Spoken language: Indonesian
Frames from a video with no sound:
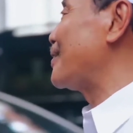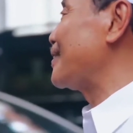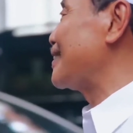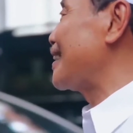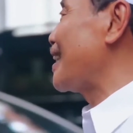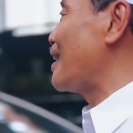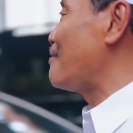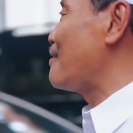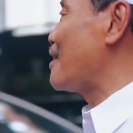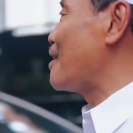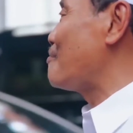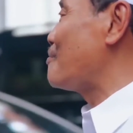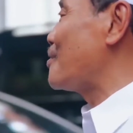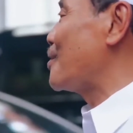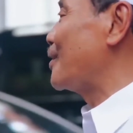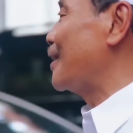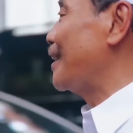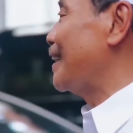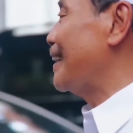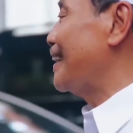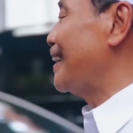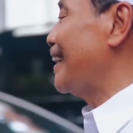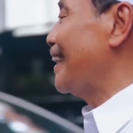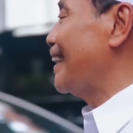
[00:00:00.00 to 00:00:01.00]
kalau sama
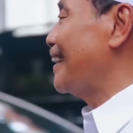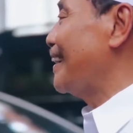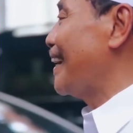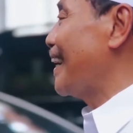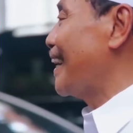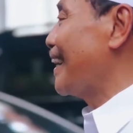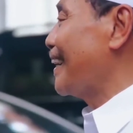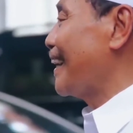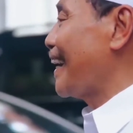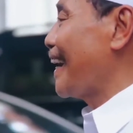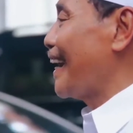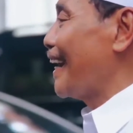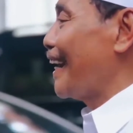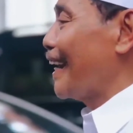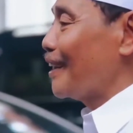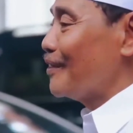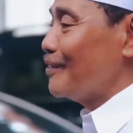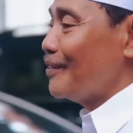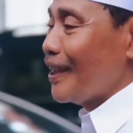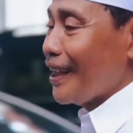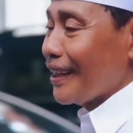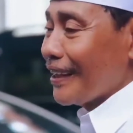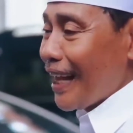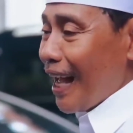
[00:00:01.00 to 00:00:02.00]
politik dan
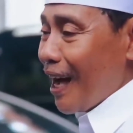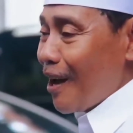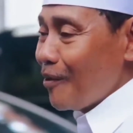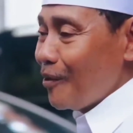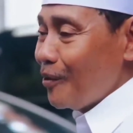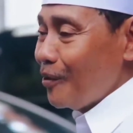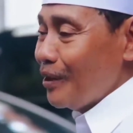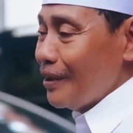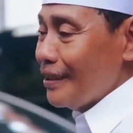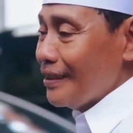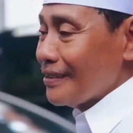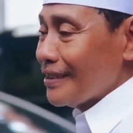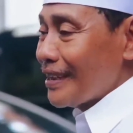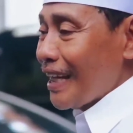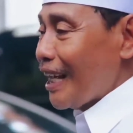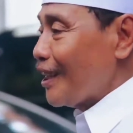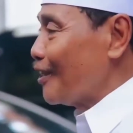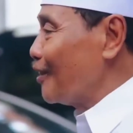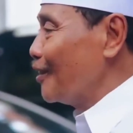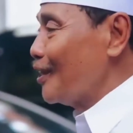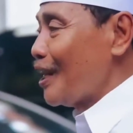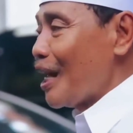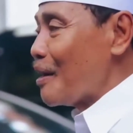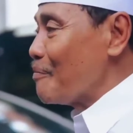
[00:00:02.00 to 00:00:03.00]
kalian tidak tahu saya
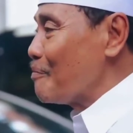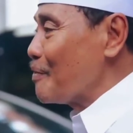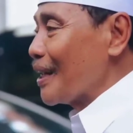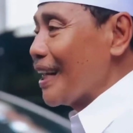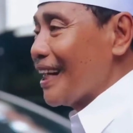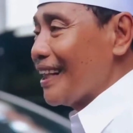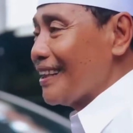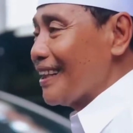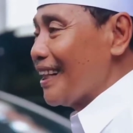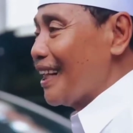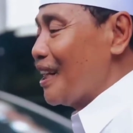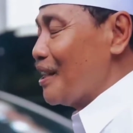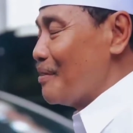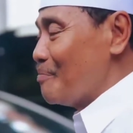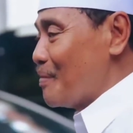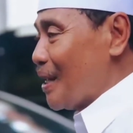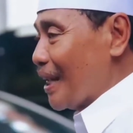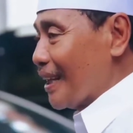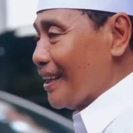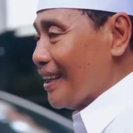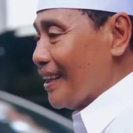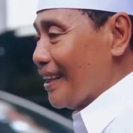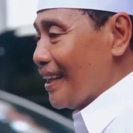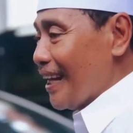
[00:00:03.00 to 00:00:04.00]
itu tidak pernah
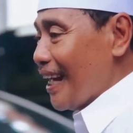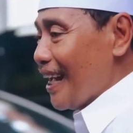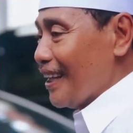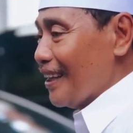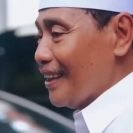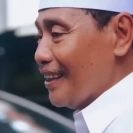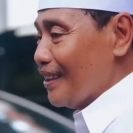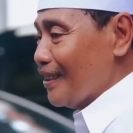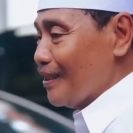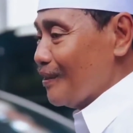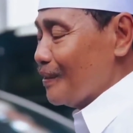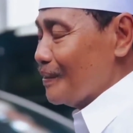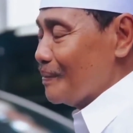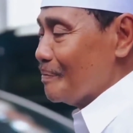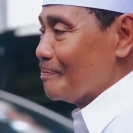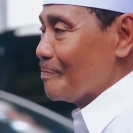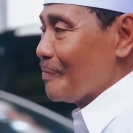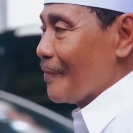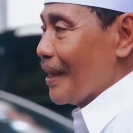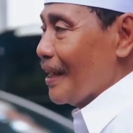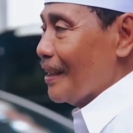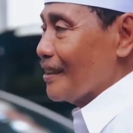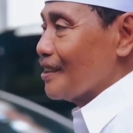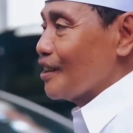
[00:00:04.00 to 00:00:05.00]
terlibat tentang itu.
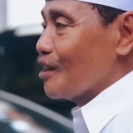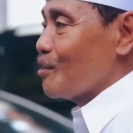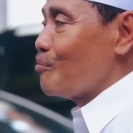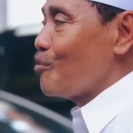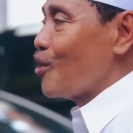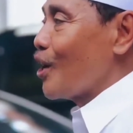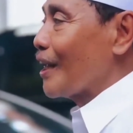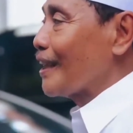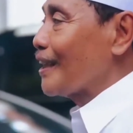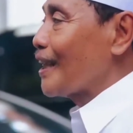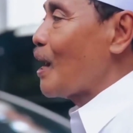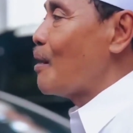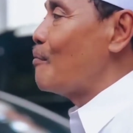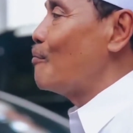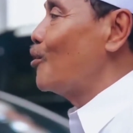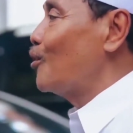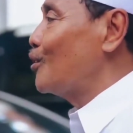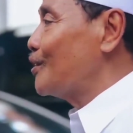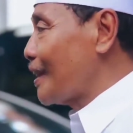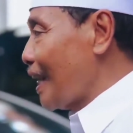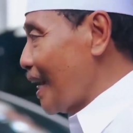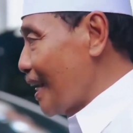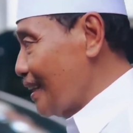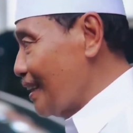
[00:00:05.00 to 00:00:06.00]
Semua
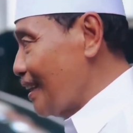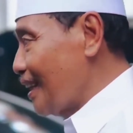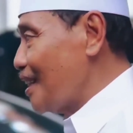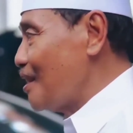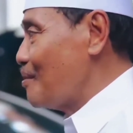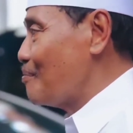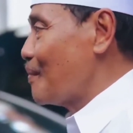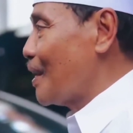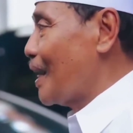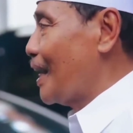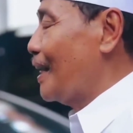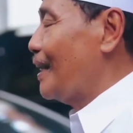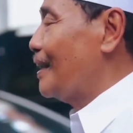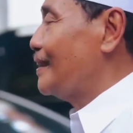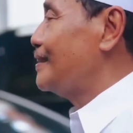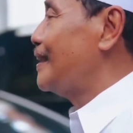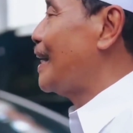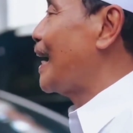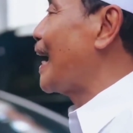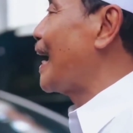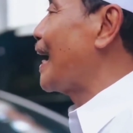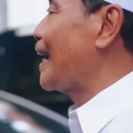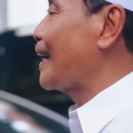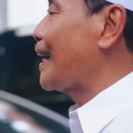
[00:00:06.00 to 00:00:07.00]
tamu saya terima.
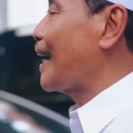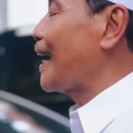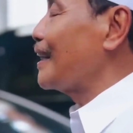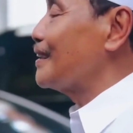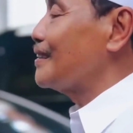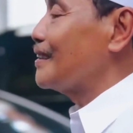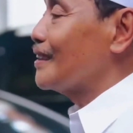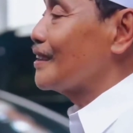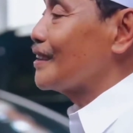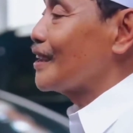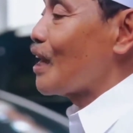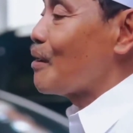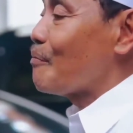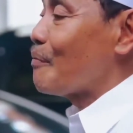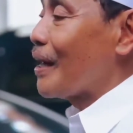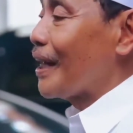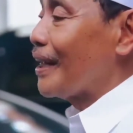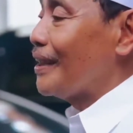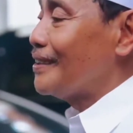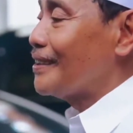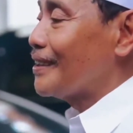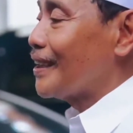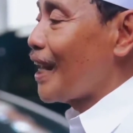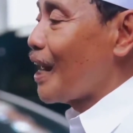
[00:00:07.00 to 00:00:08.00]
Jangankan
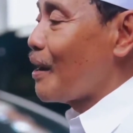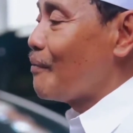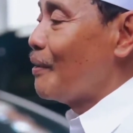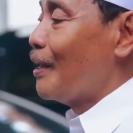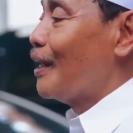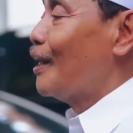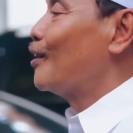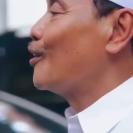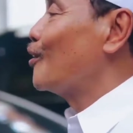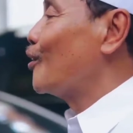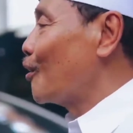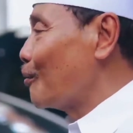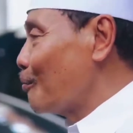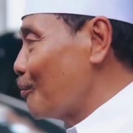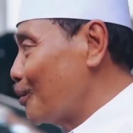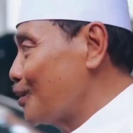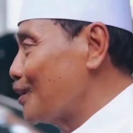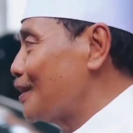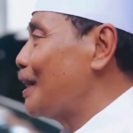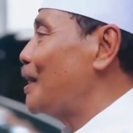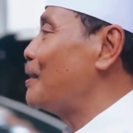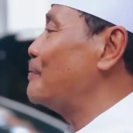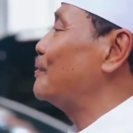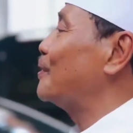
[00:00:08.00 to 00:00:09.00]
sesama Islam, non
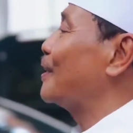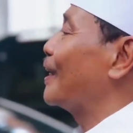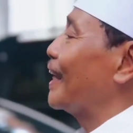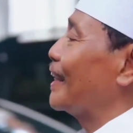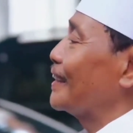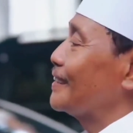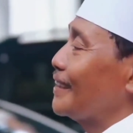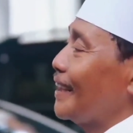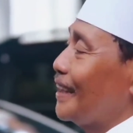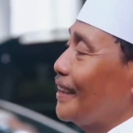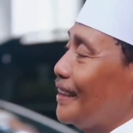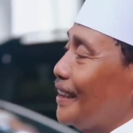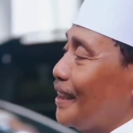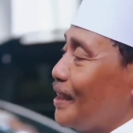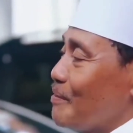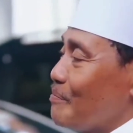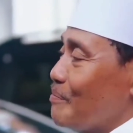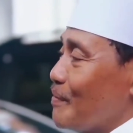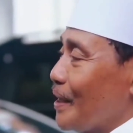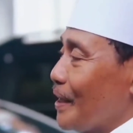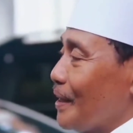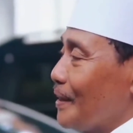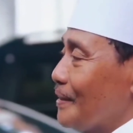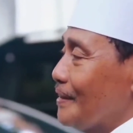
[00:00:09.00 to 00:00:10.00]
Muslim juga saya
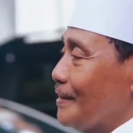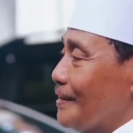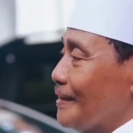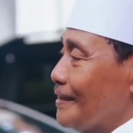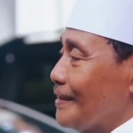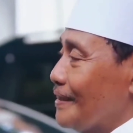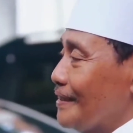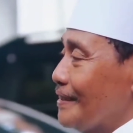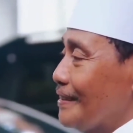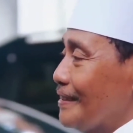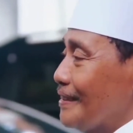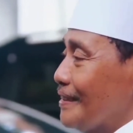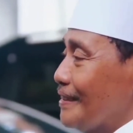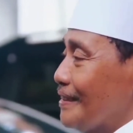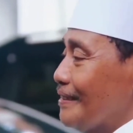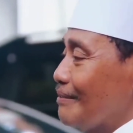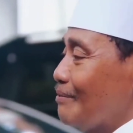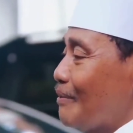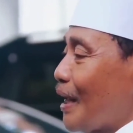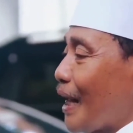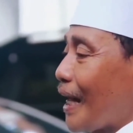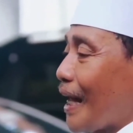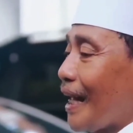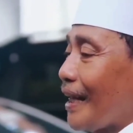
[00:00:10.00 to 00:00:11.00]
terima
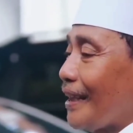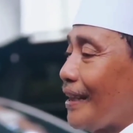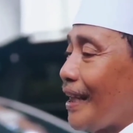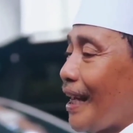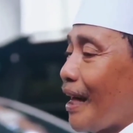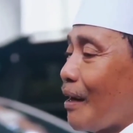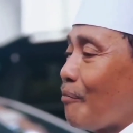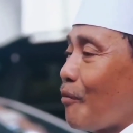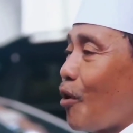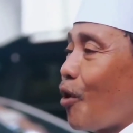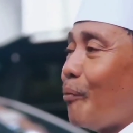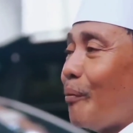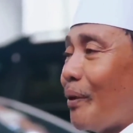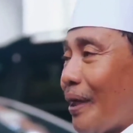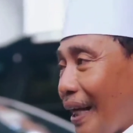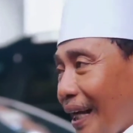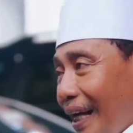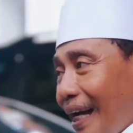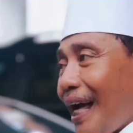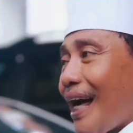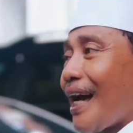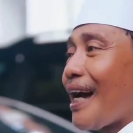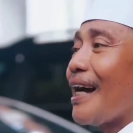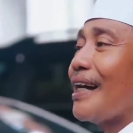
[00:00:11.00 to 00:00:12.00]
bahkan yang mau
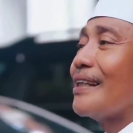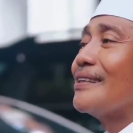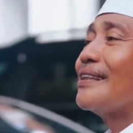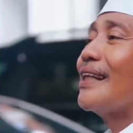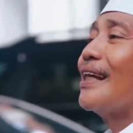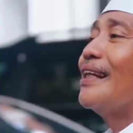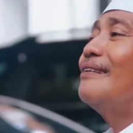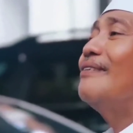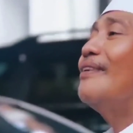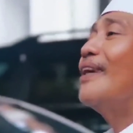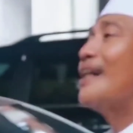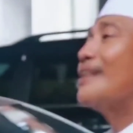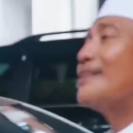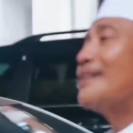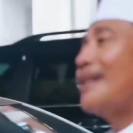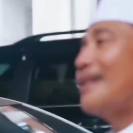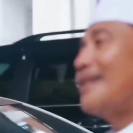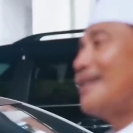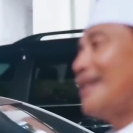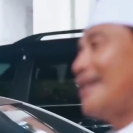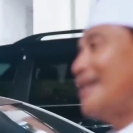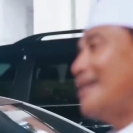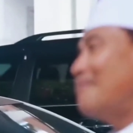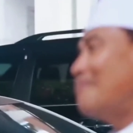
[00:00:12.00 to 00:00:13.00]
menikahkan saya juga saya
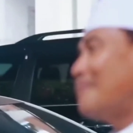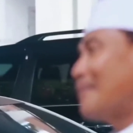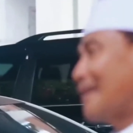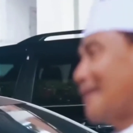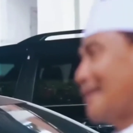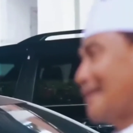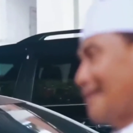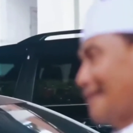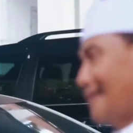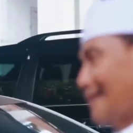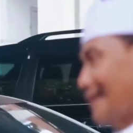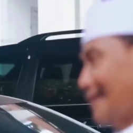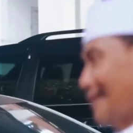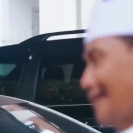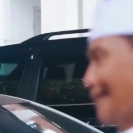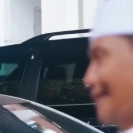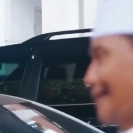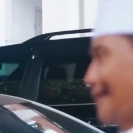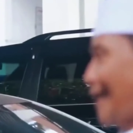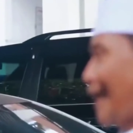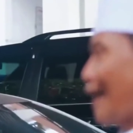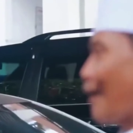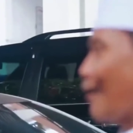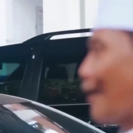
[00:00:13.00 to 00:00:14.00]

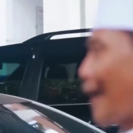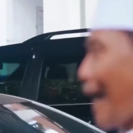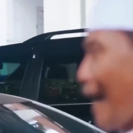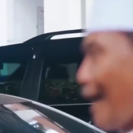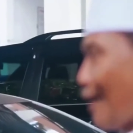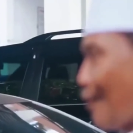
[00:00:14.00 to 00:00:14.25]
kalau